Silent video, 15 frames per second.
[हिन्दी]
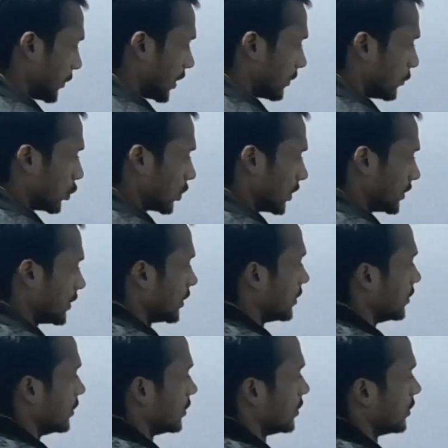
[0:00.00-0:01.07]
हम लोग लेते हैं
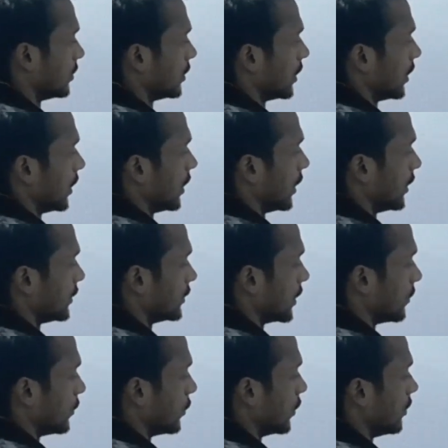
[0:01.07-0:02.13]

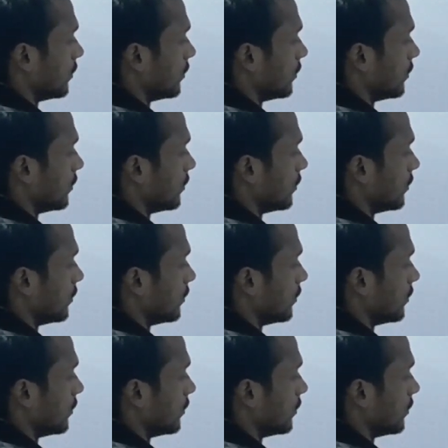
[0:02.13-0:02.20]
एग्जाम्पल